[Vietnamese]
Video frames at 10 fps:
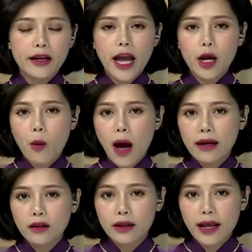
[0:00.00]
Những ngày
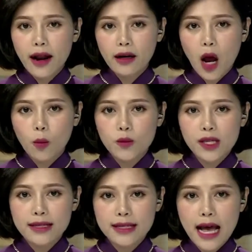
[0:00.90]
qua, thời tiết nắng
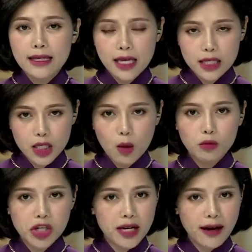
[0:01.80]
nóng xảy ra diện
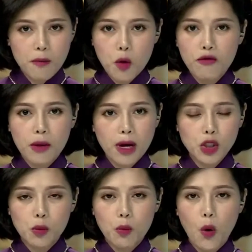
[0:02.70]
rộng trên khắp khu vực
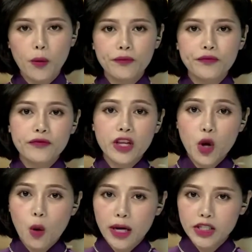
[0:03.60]
Bắc Trung Bộ.
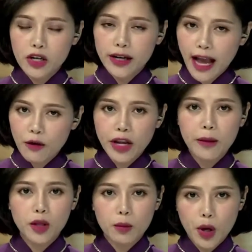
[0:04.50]
Nhiệt độ ngoài trời cao
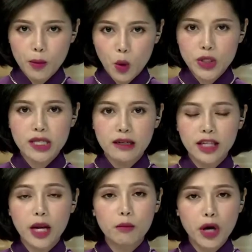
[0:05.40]
điểm từ mười một
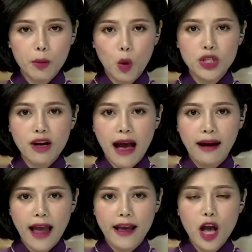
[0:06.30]
giờ đến mười bốn giờ
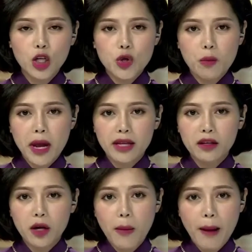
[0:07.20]
hàng ngày, trung
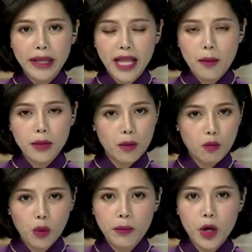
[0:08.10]
bình từ ba mươi tám
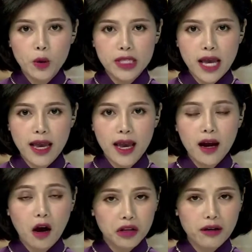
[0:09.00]
đến bốn mươi độ C,
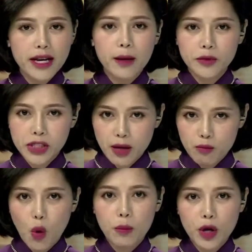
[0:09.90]
có thời điểm
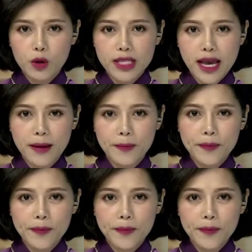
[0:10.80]
trên bốn mươi độ C.